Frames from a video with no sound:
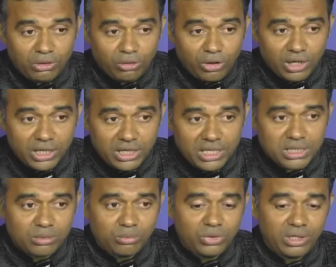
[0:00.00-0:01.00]
অখিলেশ
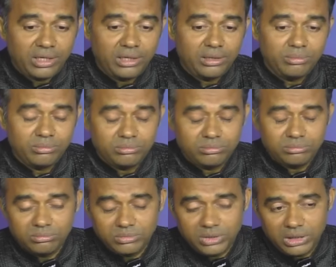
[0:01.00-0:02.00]
মুলায়ম
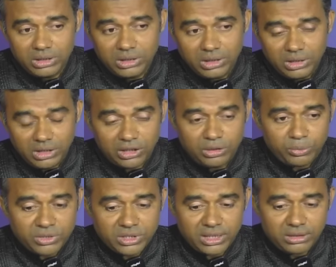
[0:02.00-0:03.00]
লালু
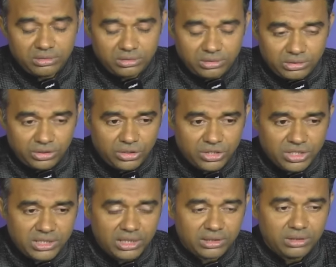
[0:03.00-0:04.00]
প্রসাদ তেজস্বী
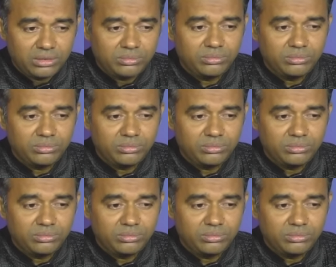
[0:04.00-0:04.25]
যাদব